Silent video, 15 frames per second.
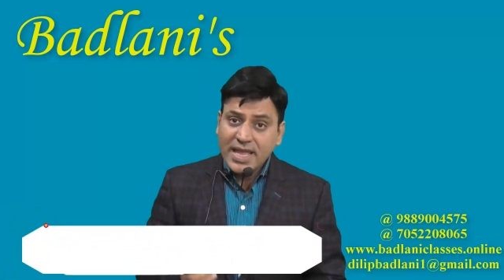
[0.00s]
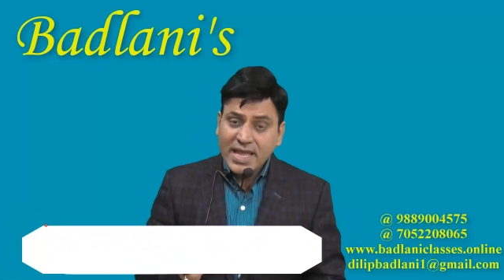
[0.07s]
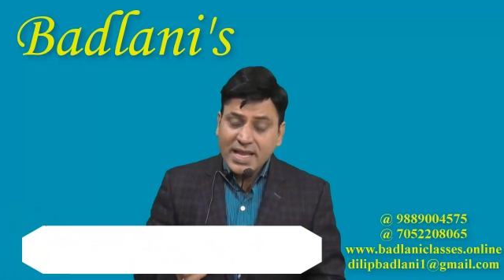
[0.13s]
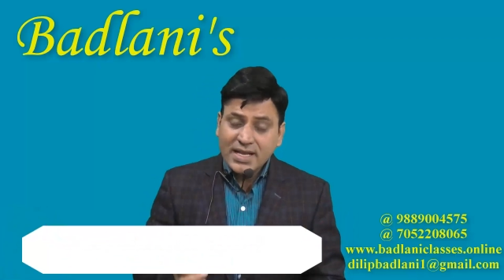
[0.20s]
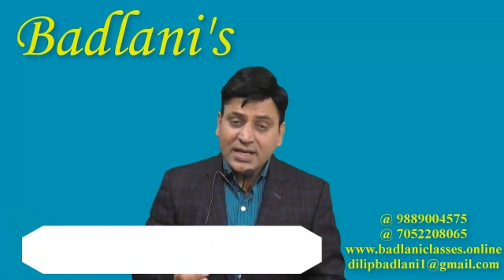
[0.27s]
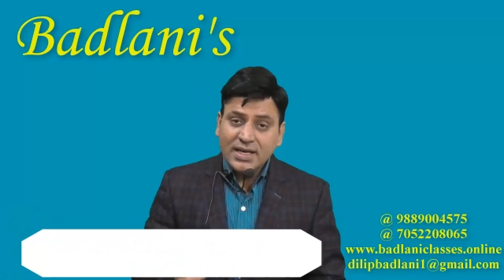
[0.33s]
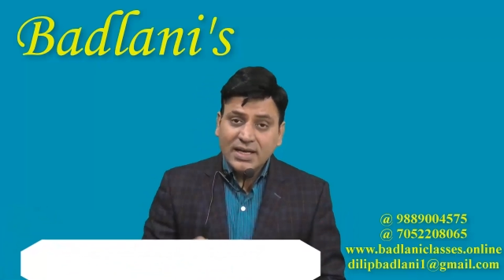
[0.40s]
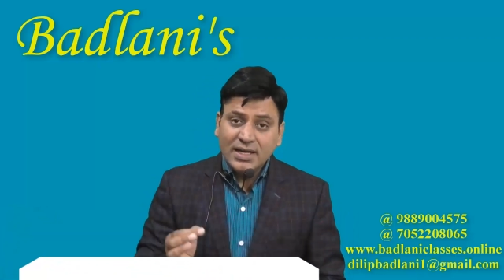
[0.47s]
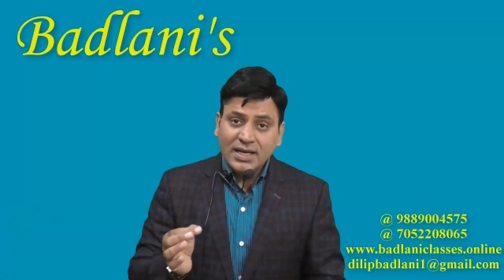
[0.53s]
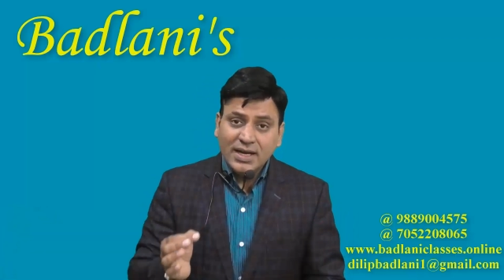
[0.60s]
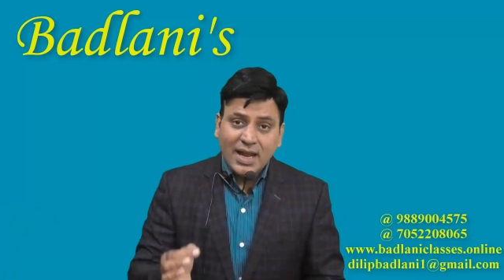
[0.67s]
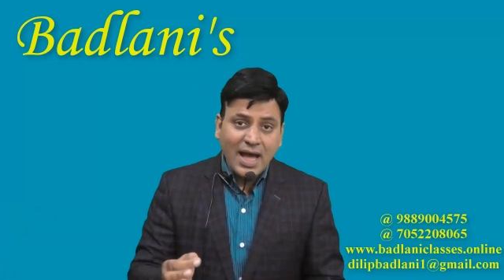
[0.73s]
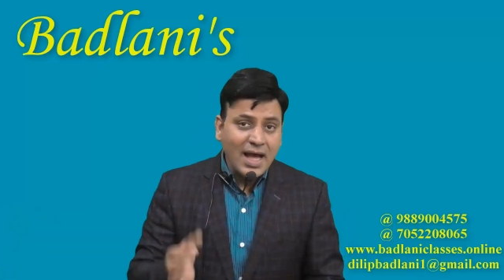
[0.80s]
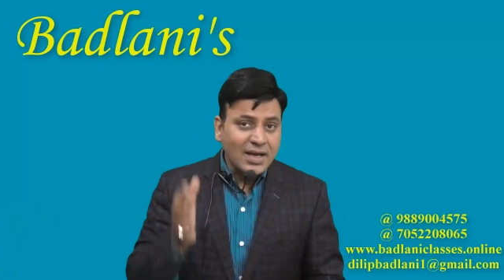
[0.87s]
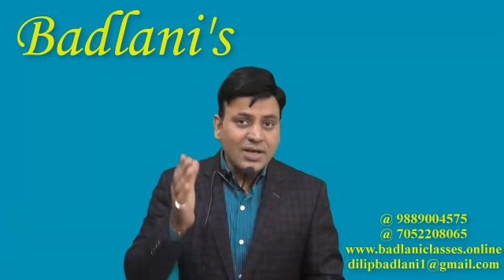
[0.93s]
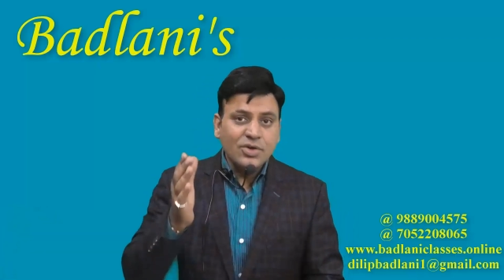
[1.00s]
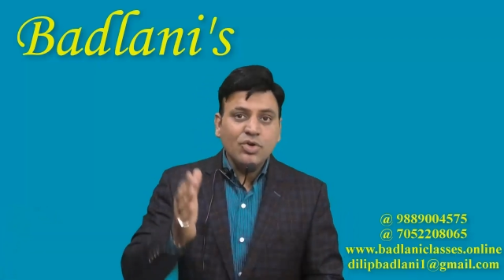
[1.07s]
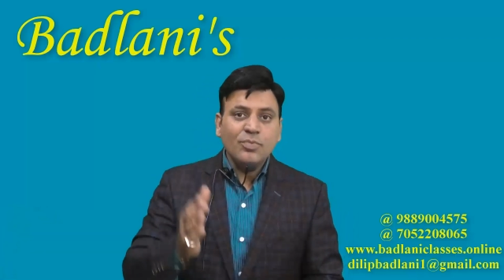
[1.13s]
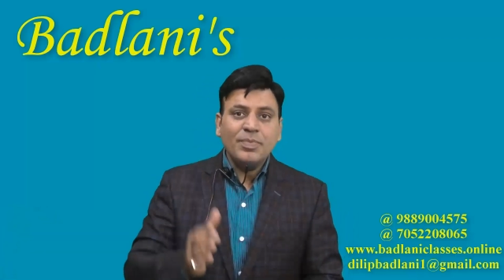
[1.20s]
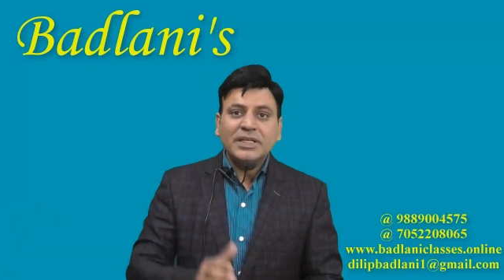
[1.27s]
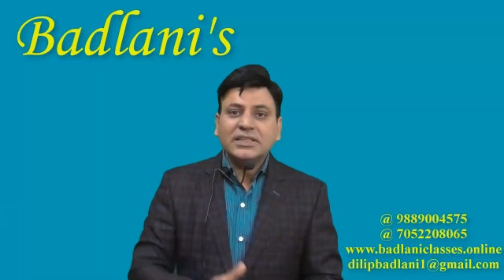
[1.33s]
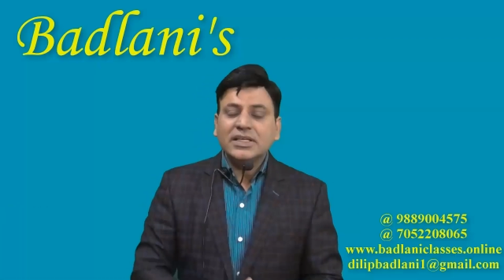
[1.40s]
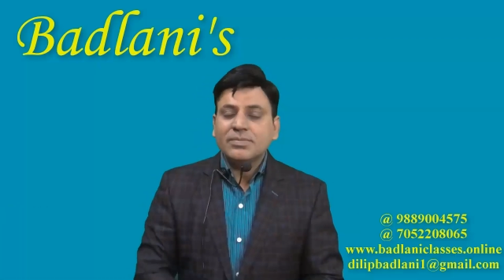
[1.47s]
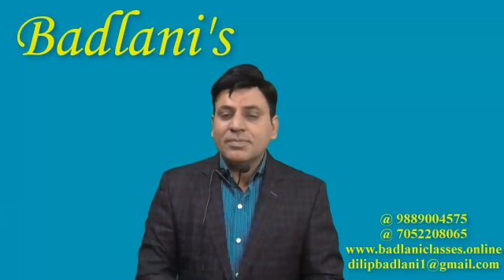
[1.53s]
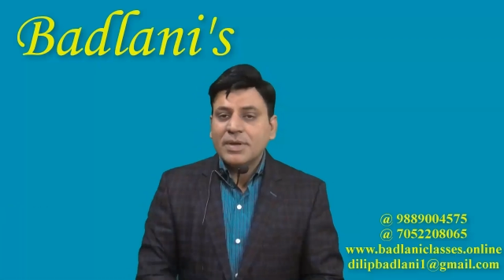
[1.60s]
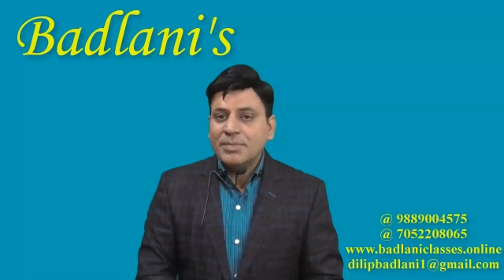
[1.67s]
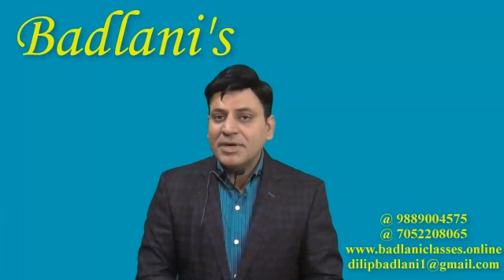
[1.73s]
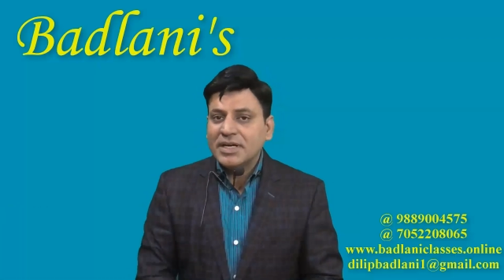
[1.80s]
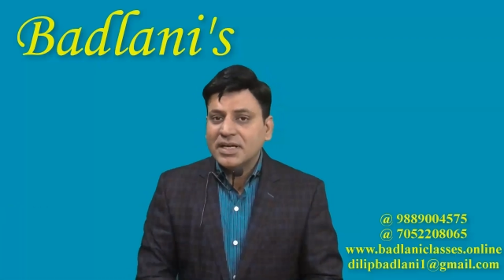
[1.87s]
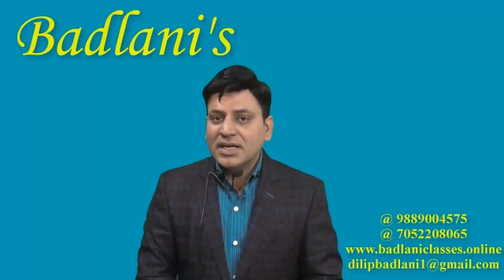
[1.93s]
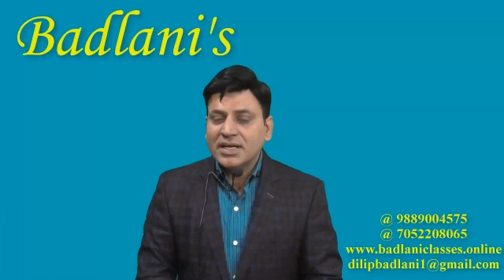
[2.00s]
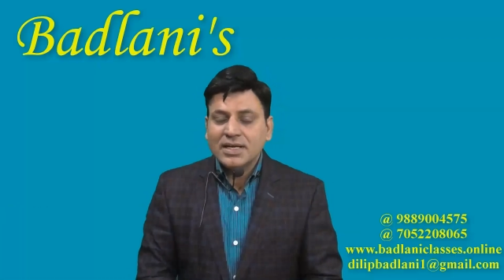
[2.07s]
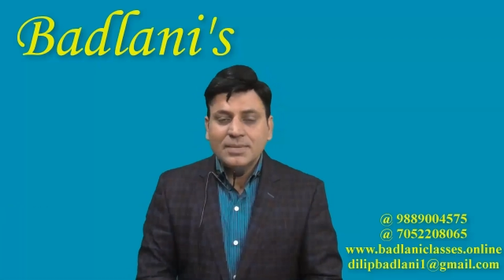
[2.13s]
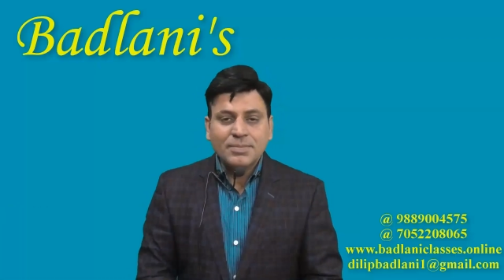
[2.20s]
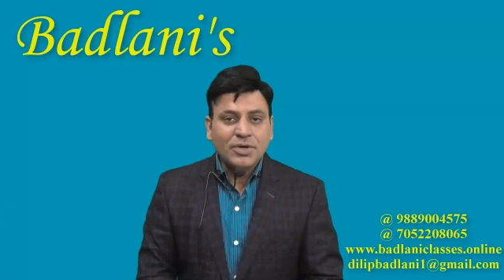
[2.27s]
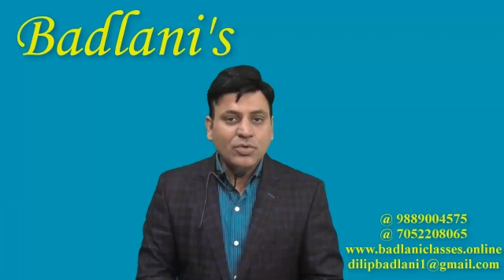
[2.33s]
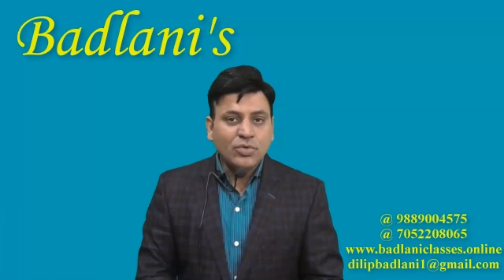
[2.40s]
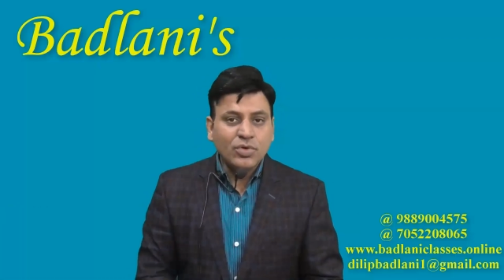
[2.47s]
एक लाख रुपए तक पेमेंट करने पर